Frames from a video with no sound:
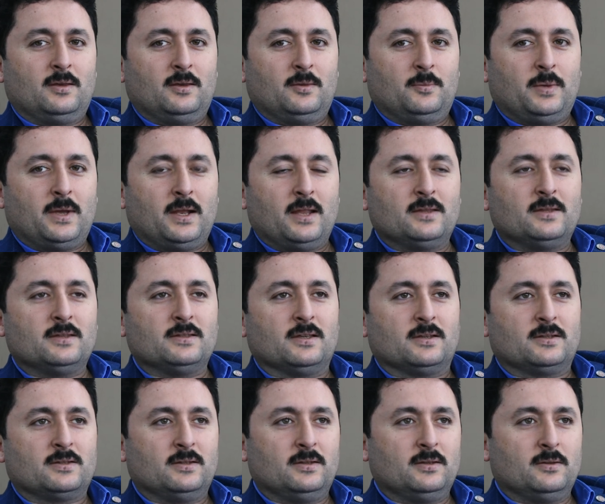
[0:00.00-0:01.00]
parantez
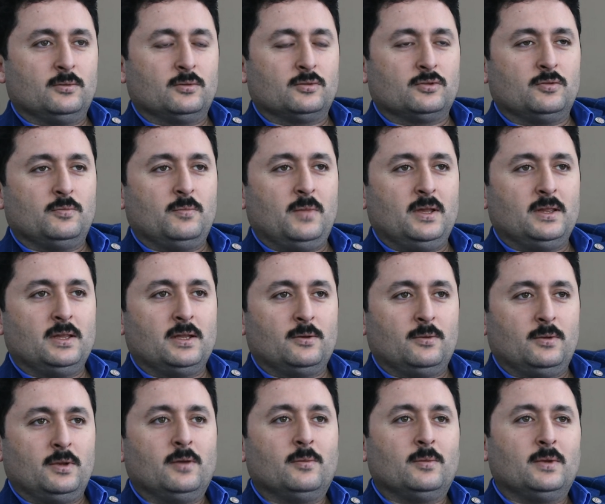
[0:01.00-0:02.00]
açtı. Dursun Beylerin
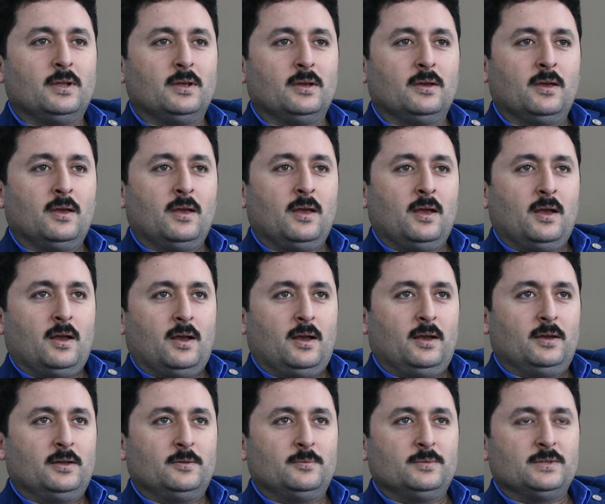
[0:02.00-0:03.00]
önemini
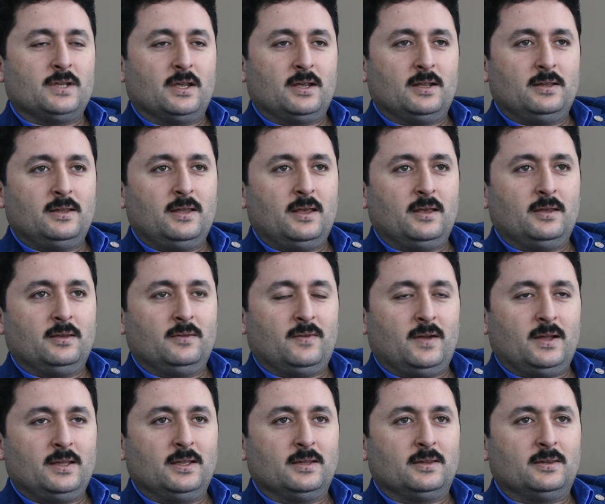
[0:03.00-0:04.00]
ayrı bir şekilde
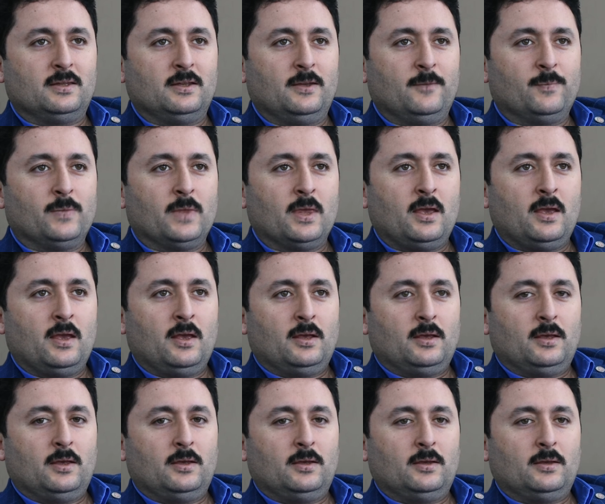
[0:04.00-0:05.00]
ifade etti.
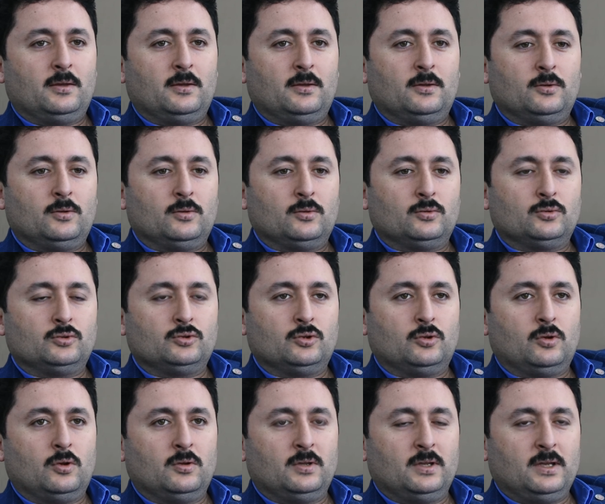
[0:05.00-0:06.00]
Şu
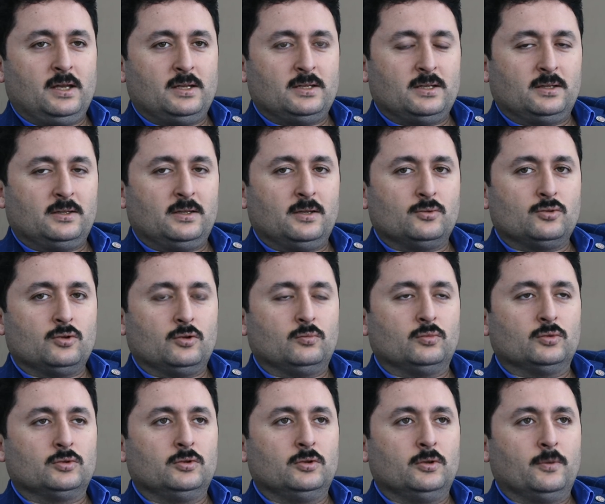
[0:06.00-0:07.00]
konuda gerçekten çok
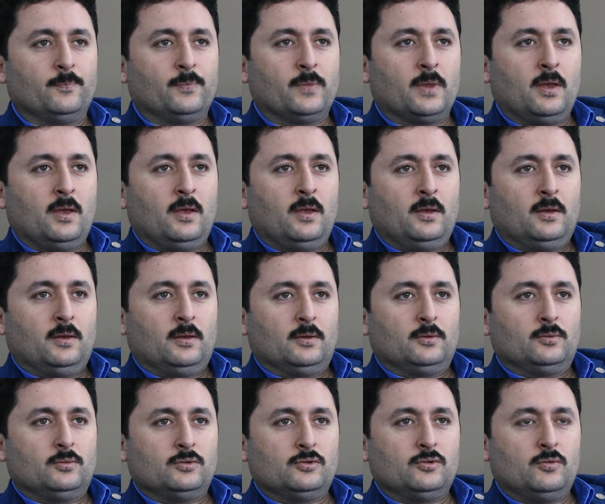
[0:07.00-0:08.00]
mutluyum.
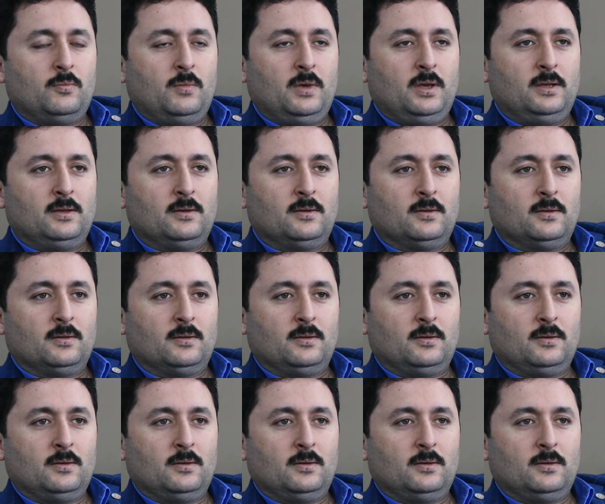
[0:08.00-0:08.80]
Dursun Bey'in e,